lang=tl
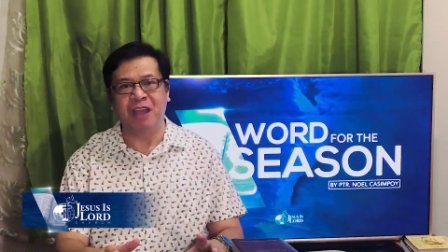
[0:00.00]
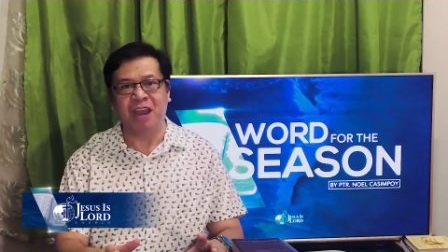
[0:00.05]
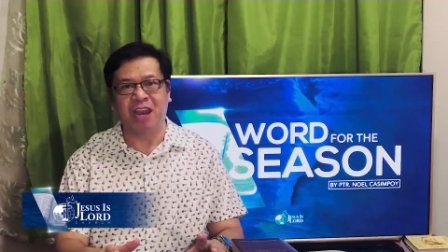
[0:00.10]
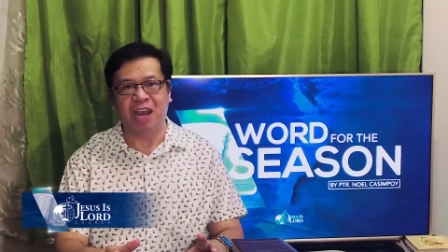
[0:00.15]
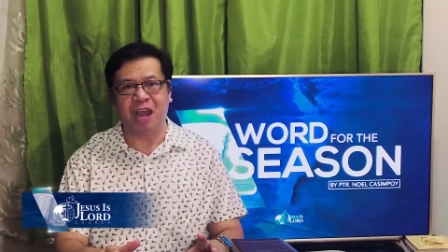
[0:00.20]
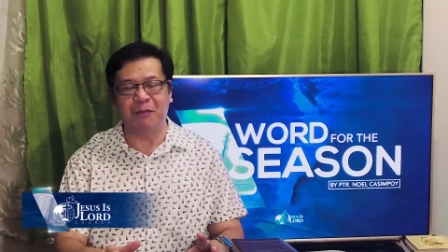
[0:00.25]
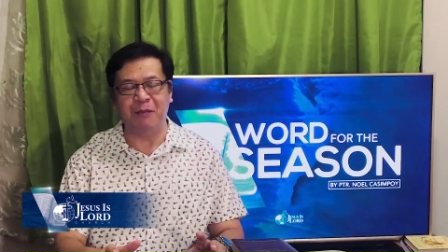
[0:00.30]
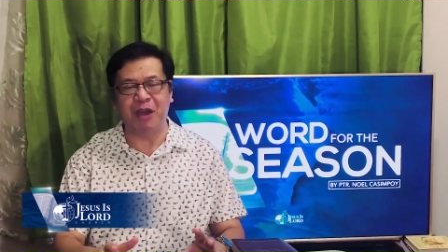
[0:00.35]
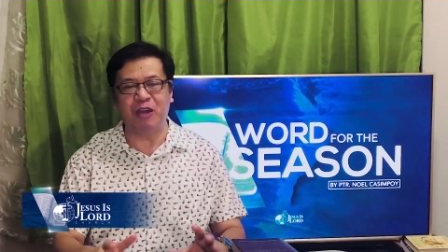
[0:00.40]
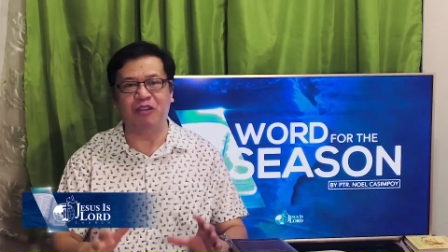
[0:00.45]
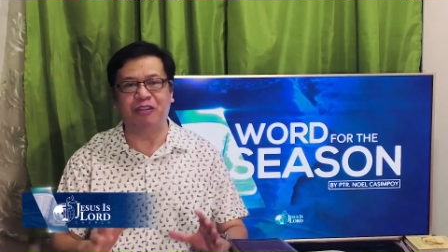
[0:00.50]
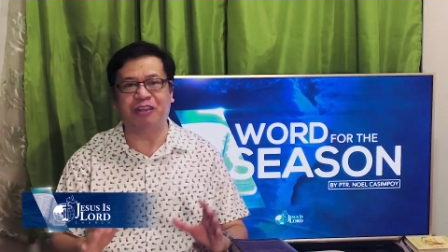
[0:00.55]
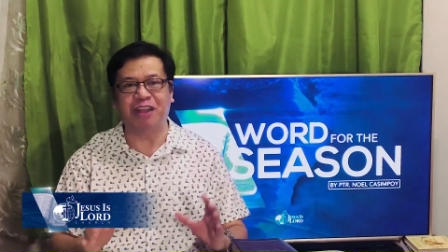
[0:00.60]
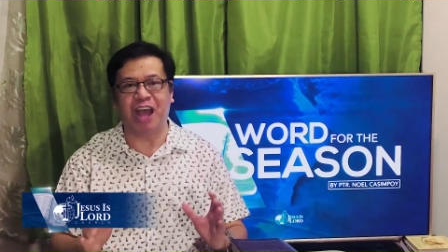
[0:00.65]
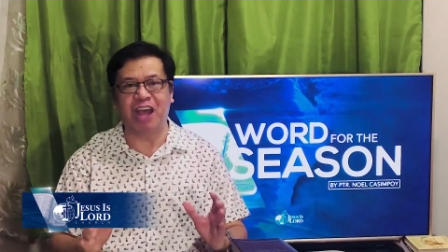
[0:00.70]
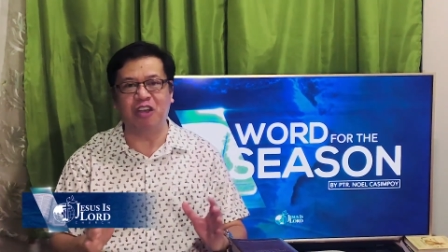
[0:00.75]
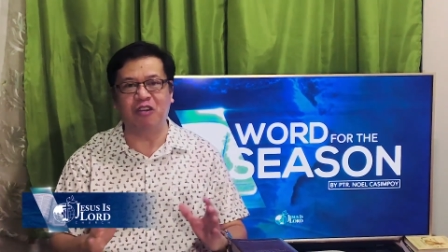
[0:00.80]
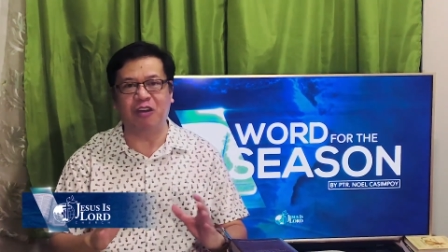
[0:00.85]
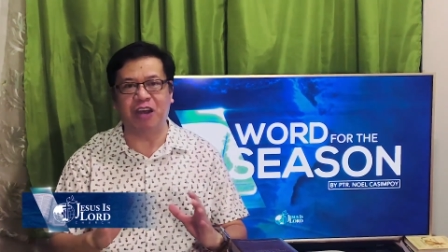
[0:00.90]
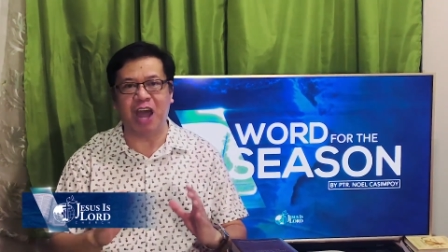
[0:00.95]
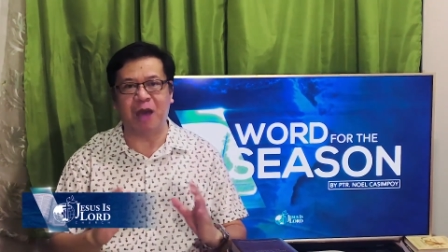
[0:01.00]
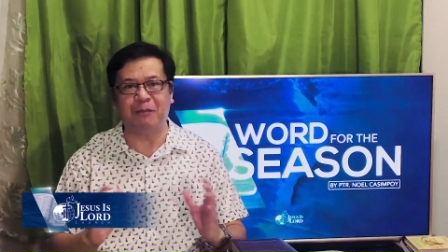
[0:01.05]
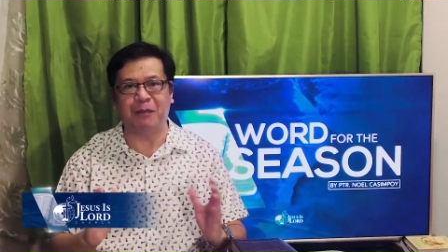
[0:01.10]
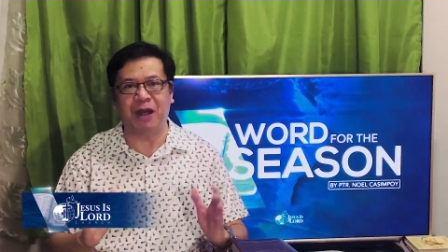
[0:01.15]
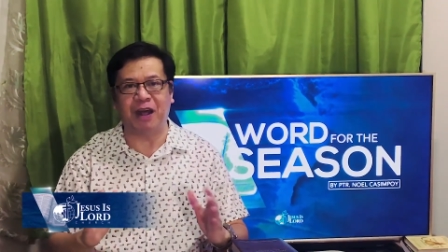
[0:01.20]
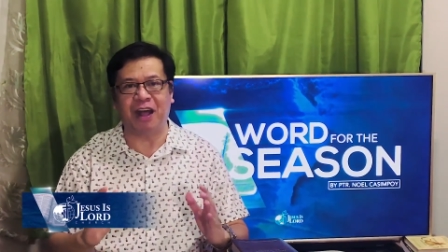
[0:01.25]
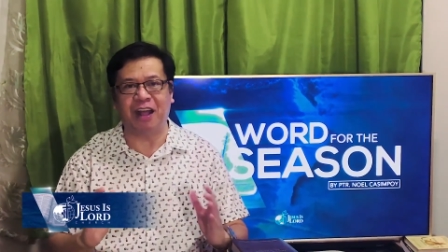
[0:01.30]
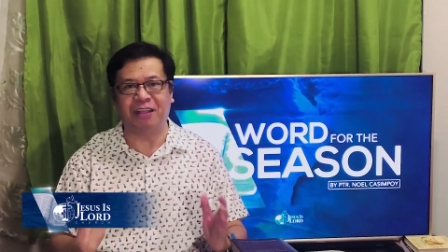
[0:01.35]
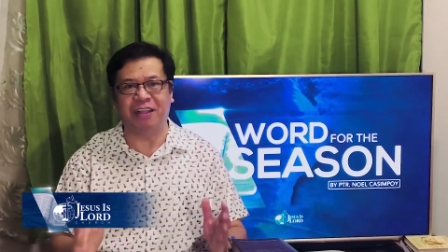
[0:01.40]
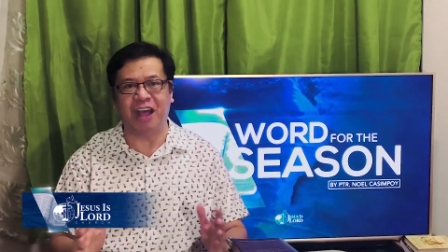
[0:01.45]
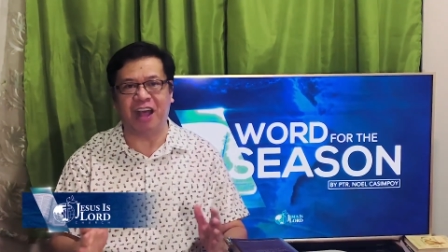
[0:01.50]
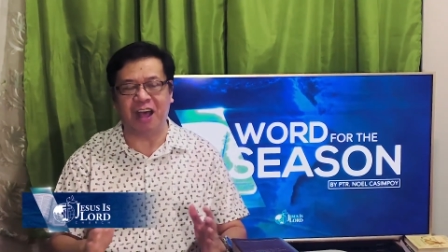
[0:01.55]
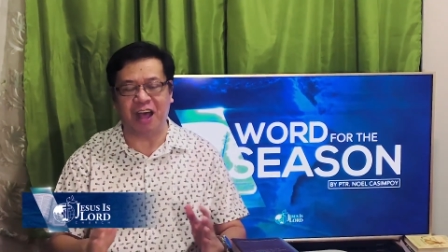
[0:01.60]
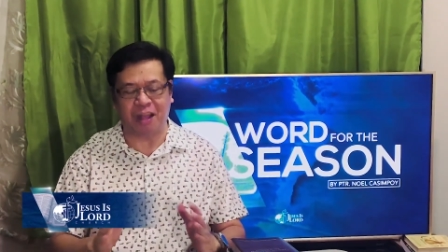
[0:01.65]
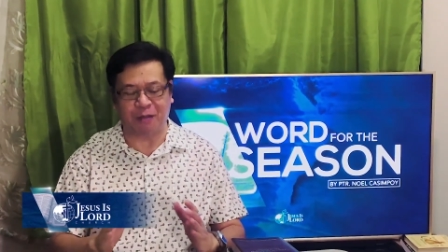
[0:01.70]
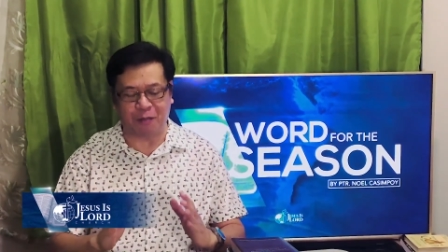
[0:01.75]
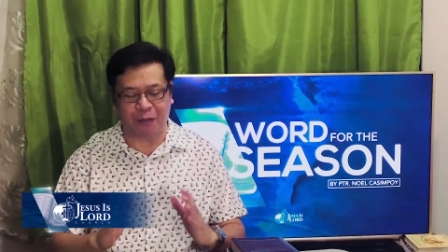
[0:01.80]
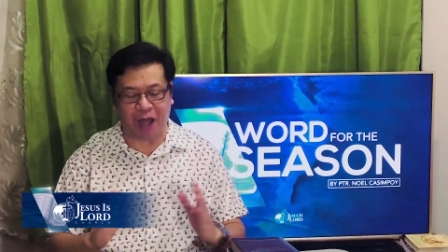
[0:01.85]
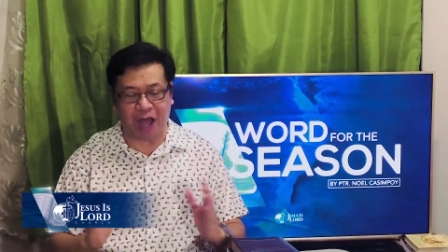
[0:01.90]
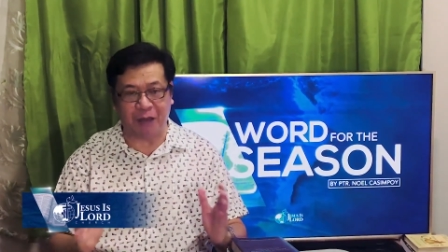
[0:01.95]
na meron tayong
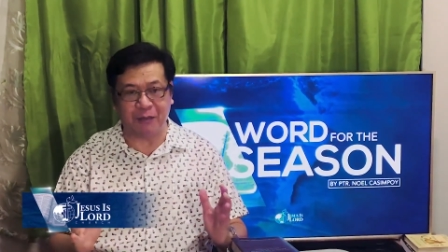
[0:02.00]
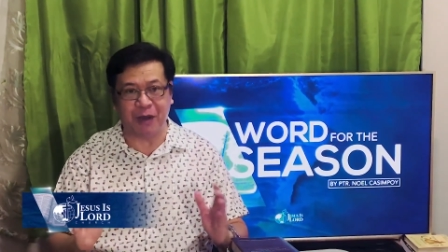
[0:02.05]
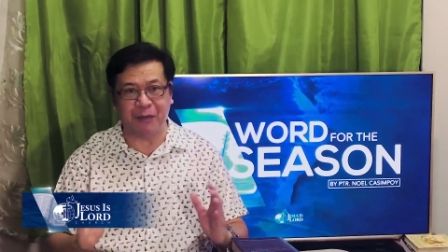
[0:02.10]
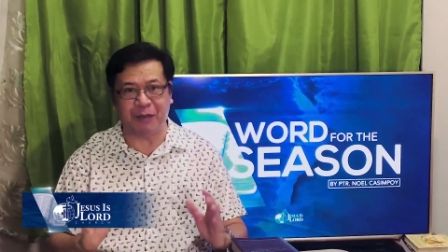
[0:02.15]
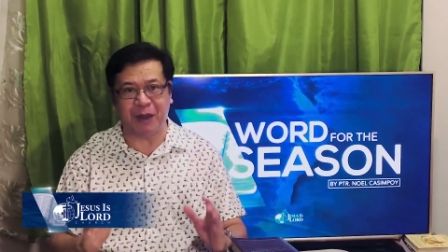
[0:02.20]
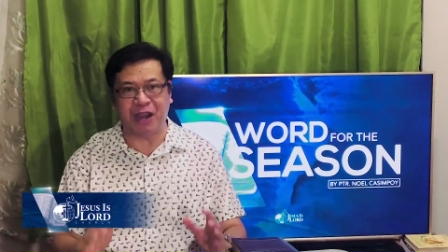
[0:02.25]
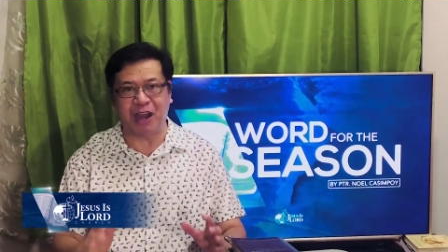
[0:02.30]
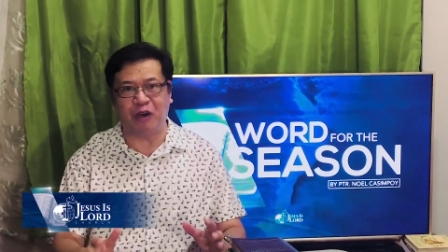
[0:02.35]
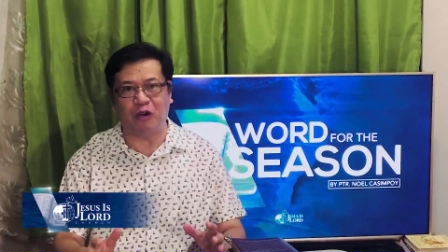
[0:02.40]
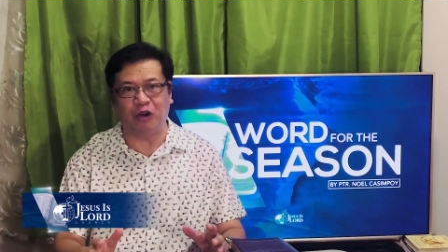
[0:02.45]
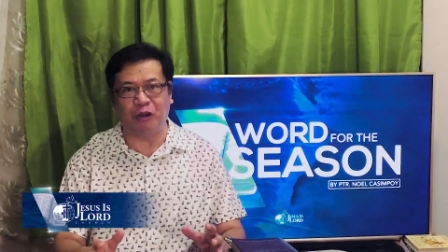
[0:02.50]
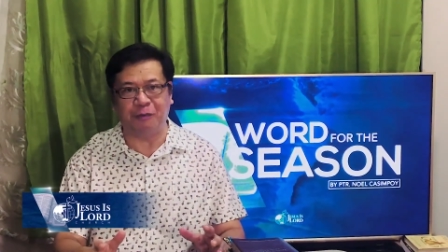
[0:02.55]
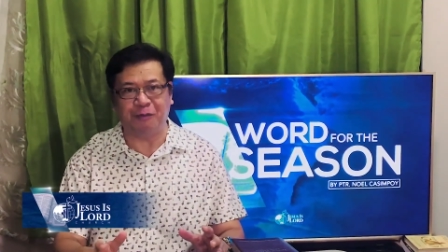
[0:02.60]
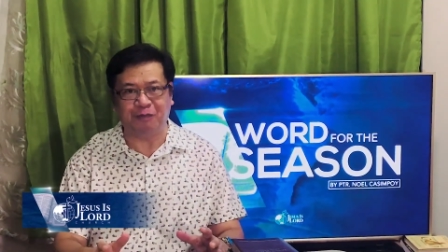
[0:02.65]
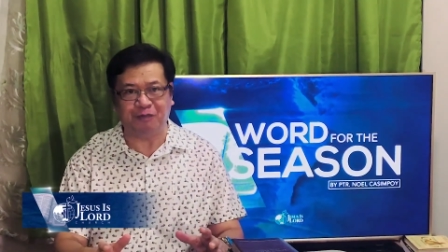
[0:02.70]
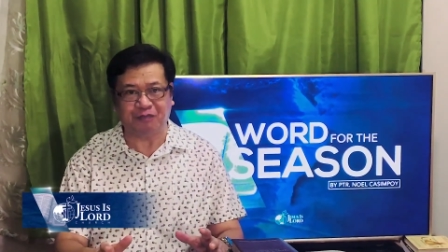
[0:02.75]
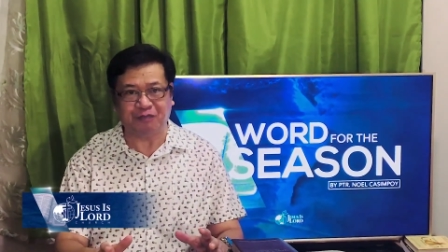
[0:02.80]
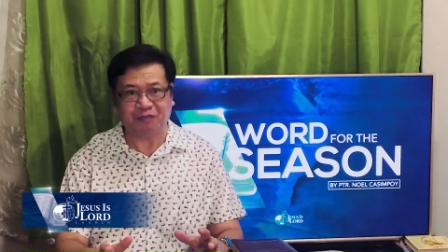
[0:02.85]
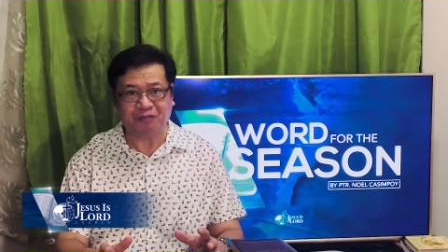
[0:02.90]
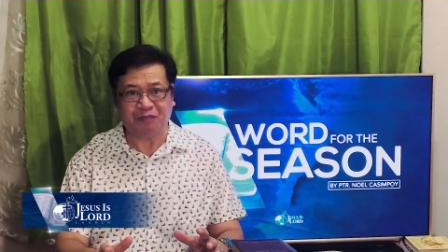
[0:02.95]
napaganda at mahabang panahon